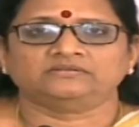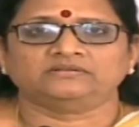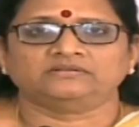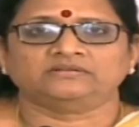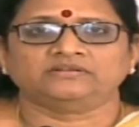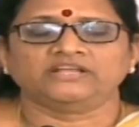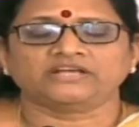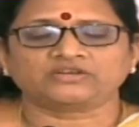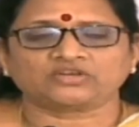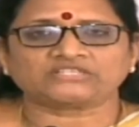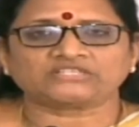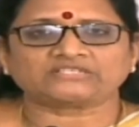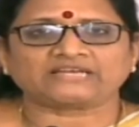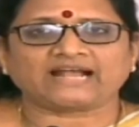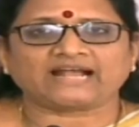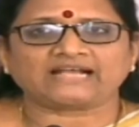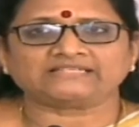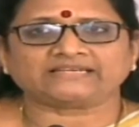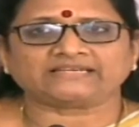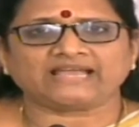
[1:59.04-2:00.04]
నికృష్ట
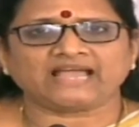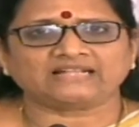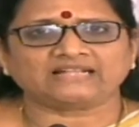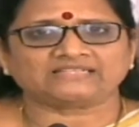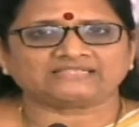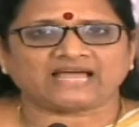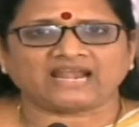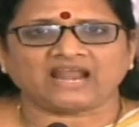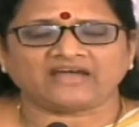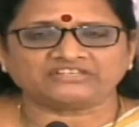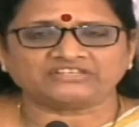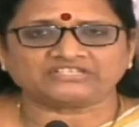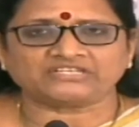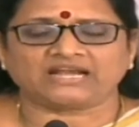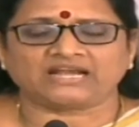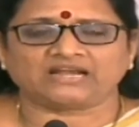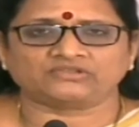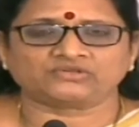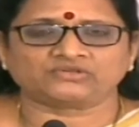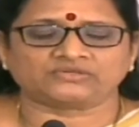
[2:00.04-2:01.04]
రాజకీయాలు చాలా
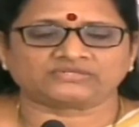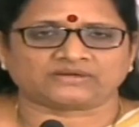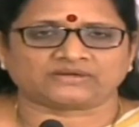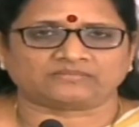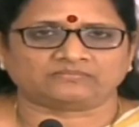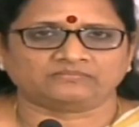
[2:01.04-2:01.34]
విషయాల్లో చూసాం